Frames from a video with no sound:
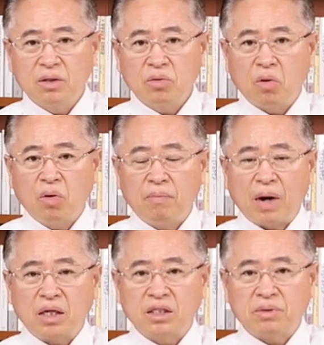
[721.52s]
또
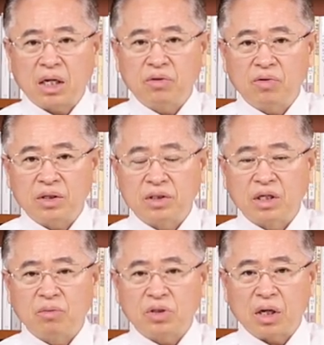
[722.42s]
방첩사령관,
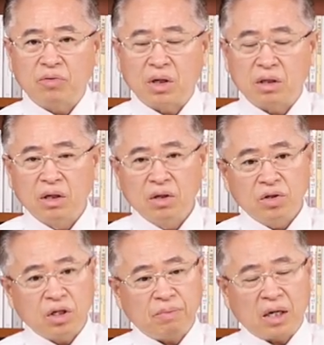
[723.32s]
정보사령관,
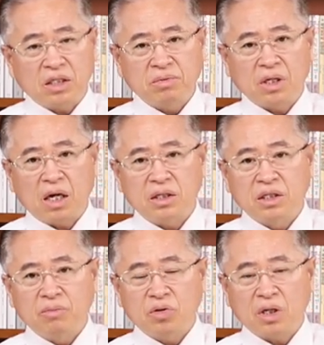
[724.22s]
특히 방첩사,
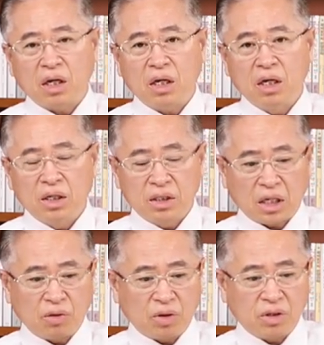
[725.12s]
정보사 이
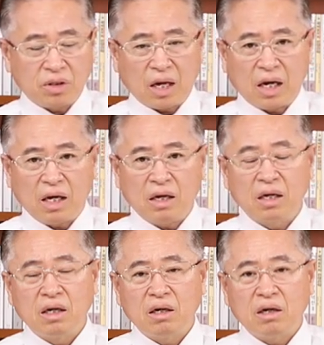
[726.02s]
사령관들
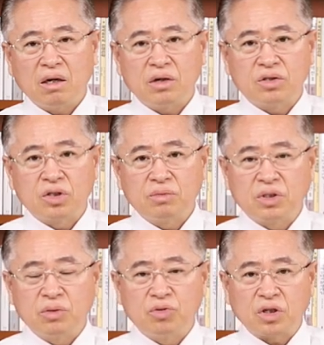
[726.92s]
다 어, 지금
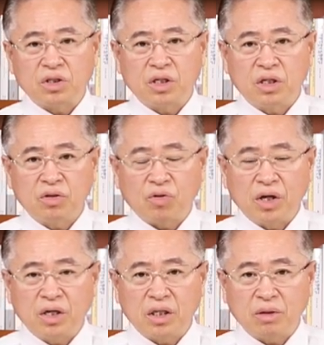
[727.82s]
직무정지되어
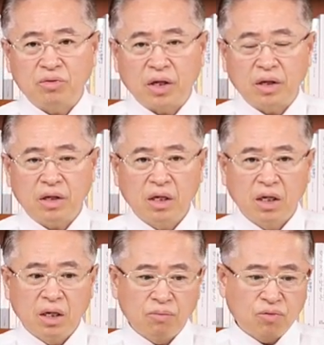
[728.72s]
있기 때문에
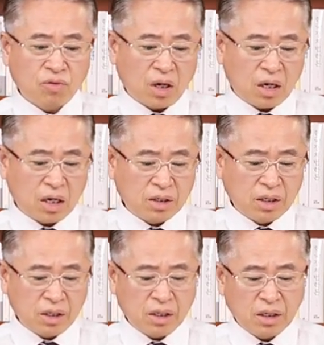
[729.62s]

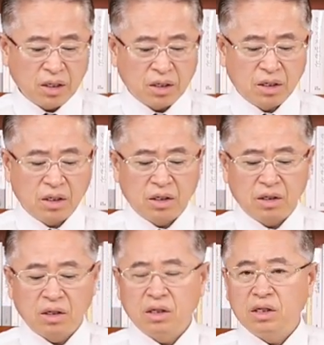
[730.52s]
북한의
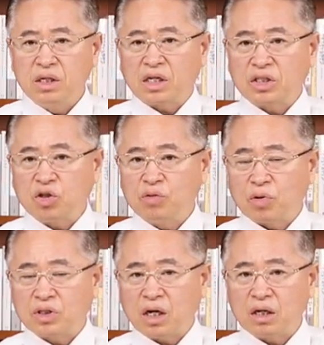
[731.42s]
이 이상징후
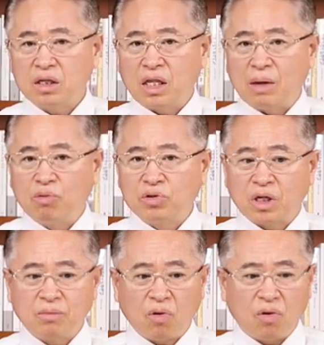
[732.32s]
포착,
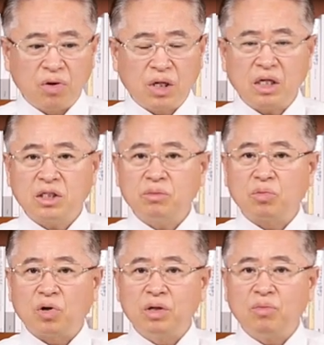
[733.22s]
대북정보 이게 지금
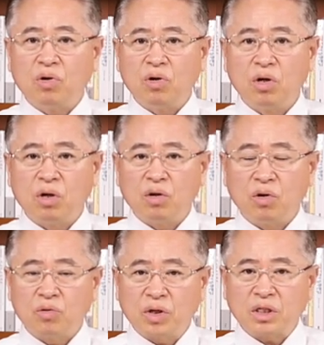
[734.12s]
거의 뭐
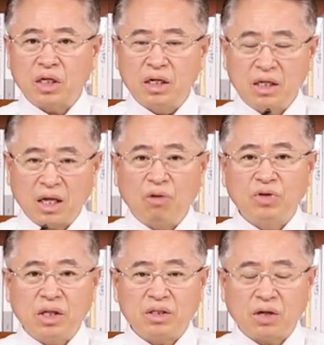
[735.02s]
어, 굉장히
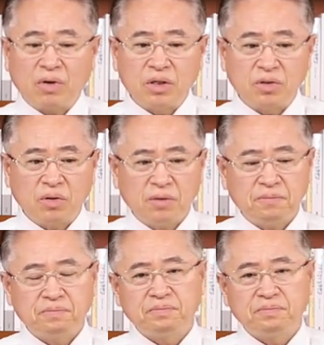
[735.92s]
다운되어 있는 상황이죠.